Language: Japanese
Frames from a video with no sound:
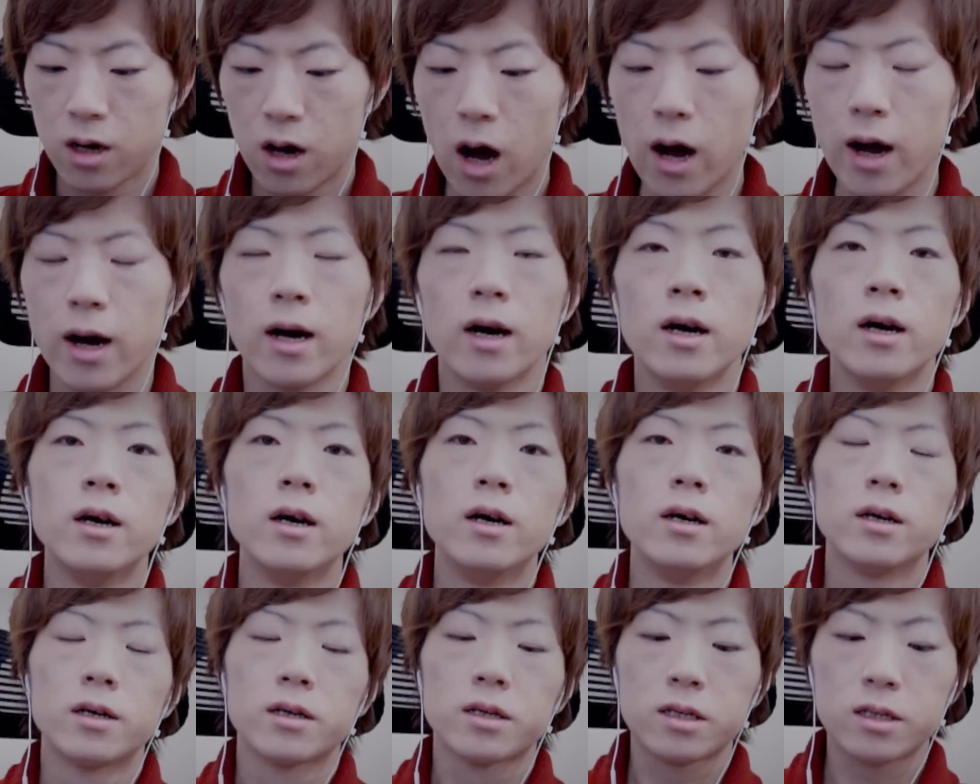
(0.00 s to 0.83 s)
あ
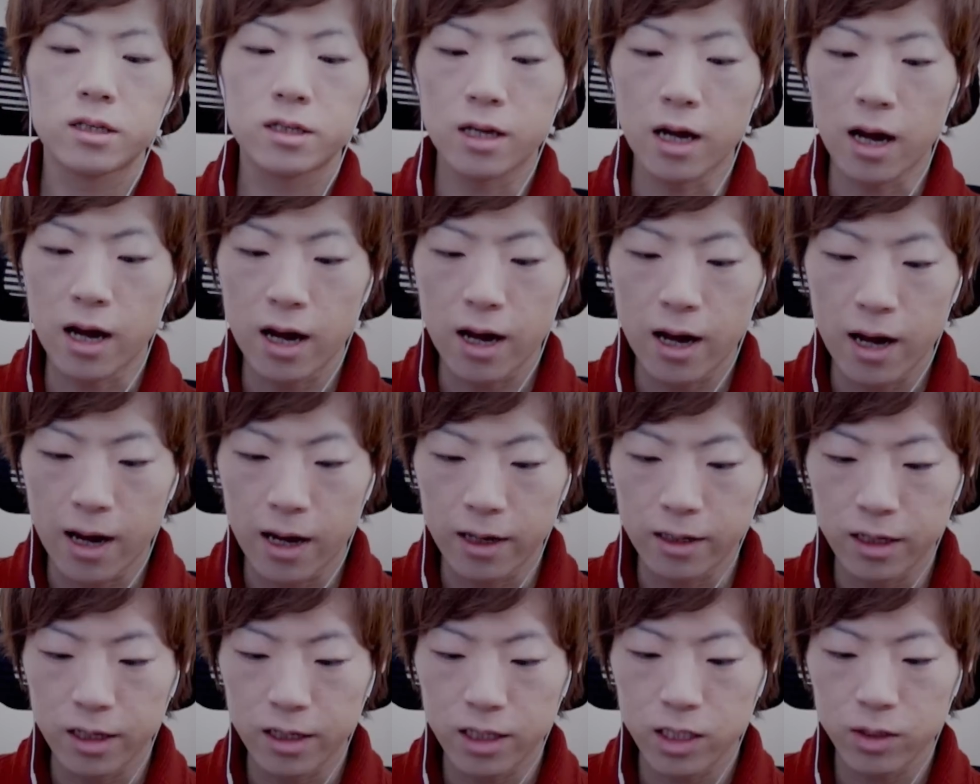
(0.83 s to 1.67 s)
き
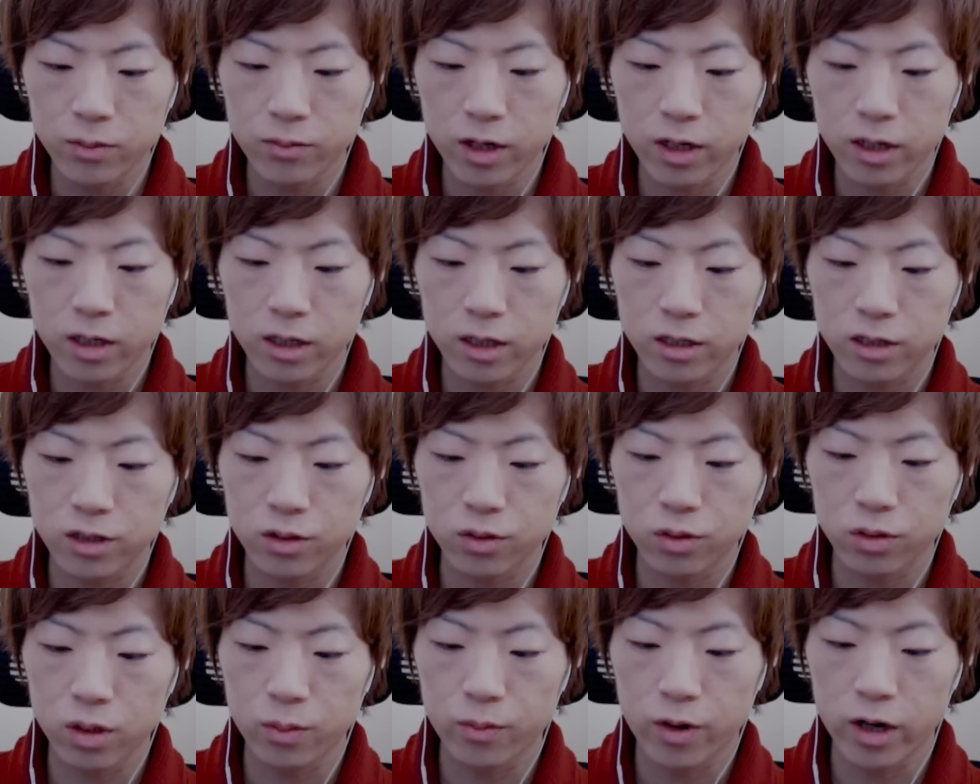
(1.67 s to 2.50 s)
たねじ巻きが自
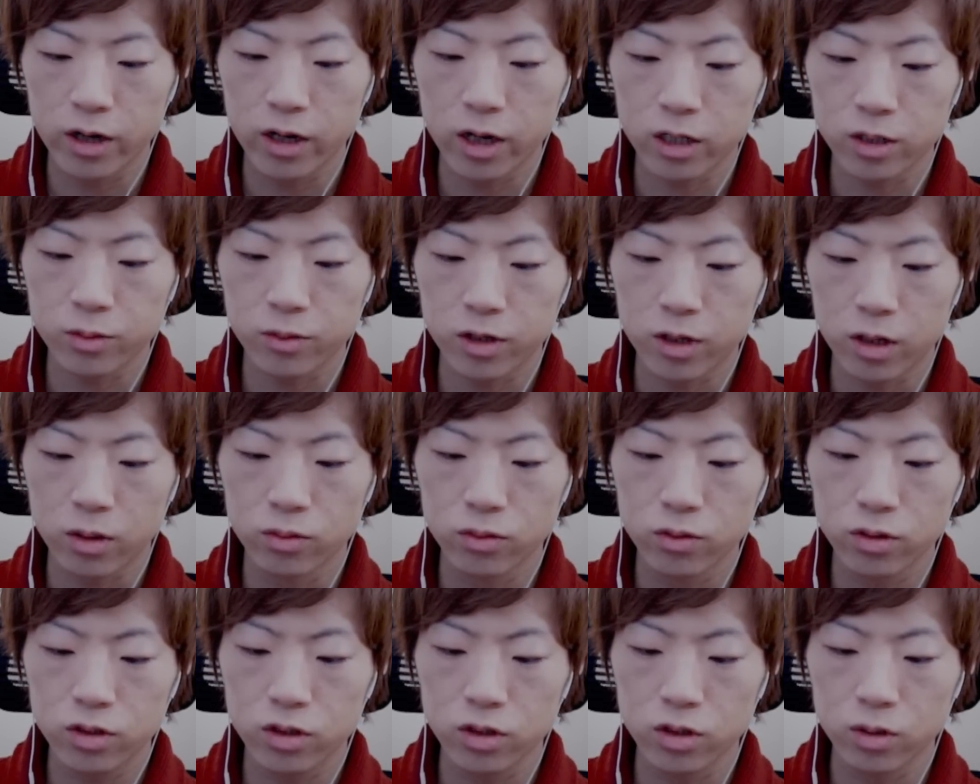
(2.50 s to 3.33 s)
動で回り始めた
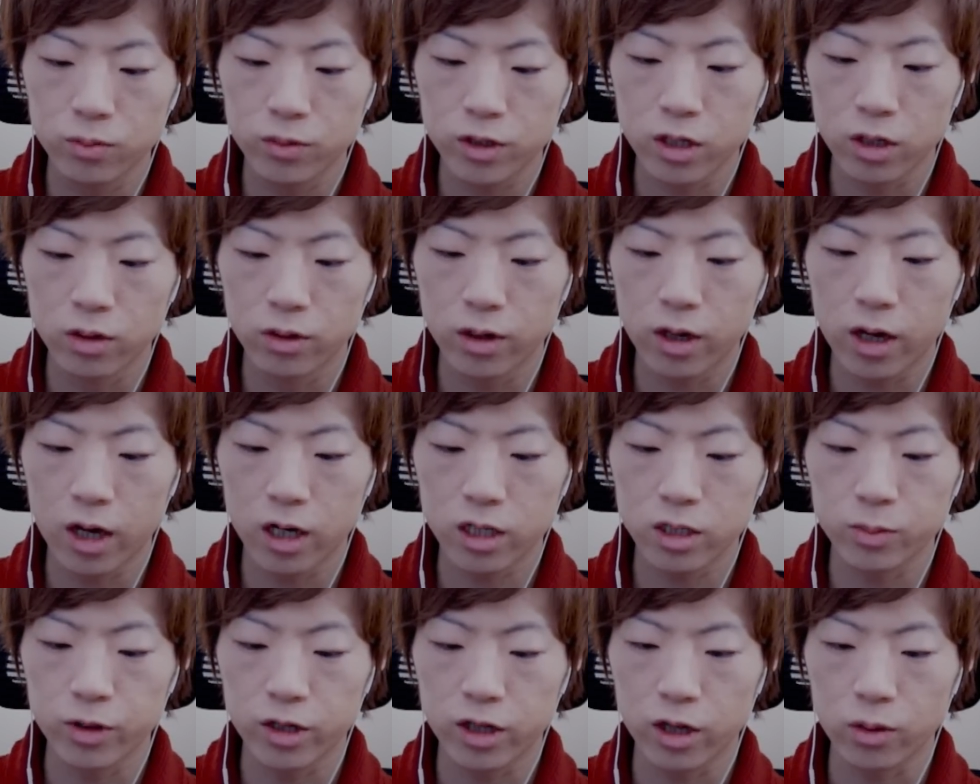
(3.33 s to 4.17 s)
噴水の水が抜け
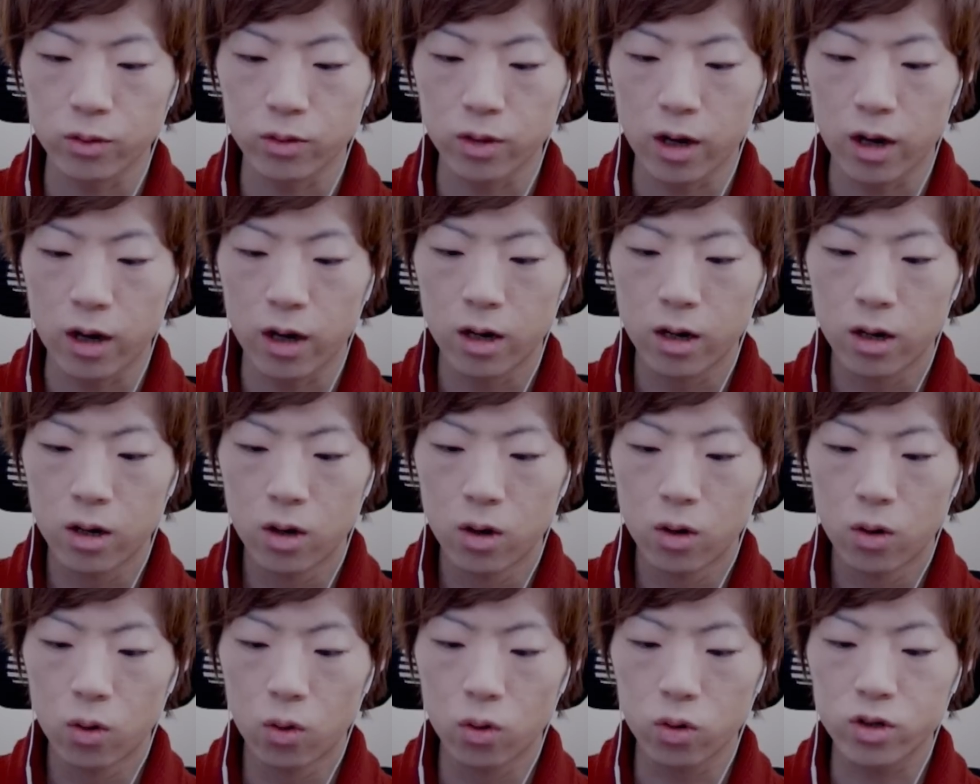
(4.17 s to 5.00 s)
始めたようだ
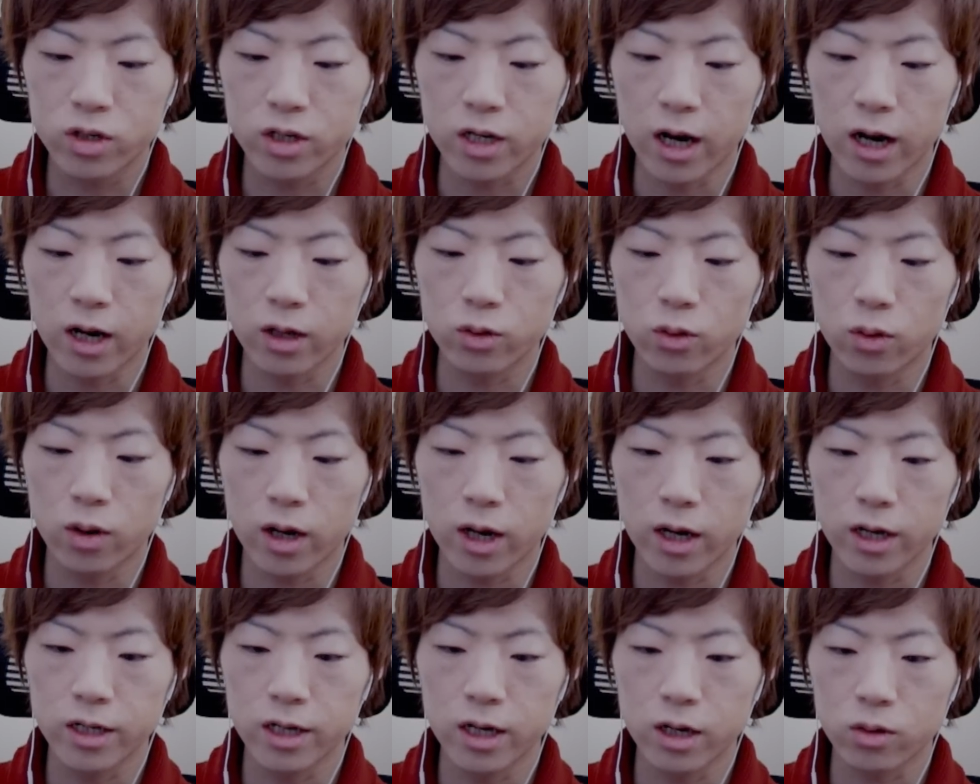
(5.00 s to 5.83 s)
奥からドア
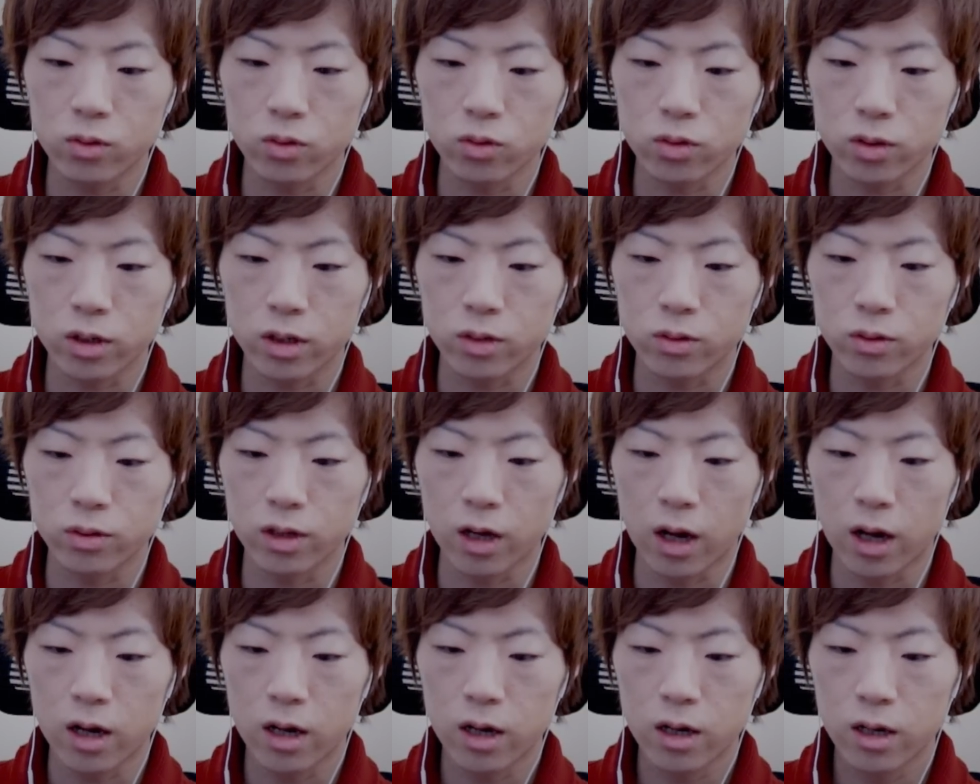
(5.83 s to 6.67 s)
が開く音が聞こえ
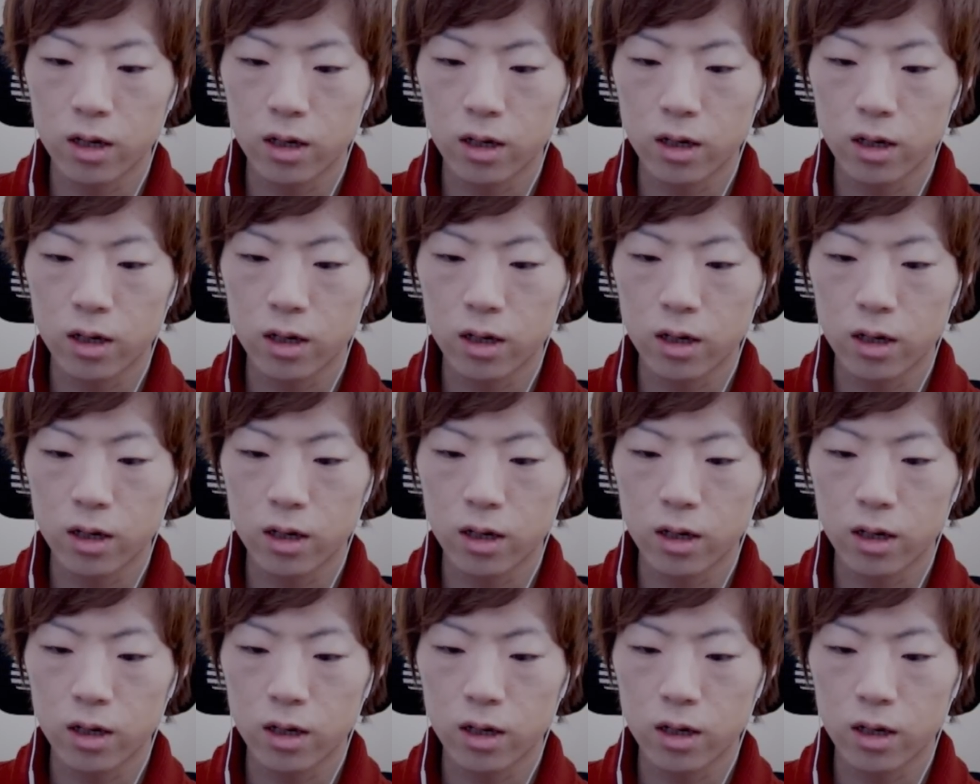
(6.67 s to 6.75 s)
た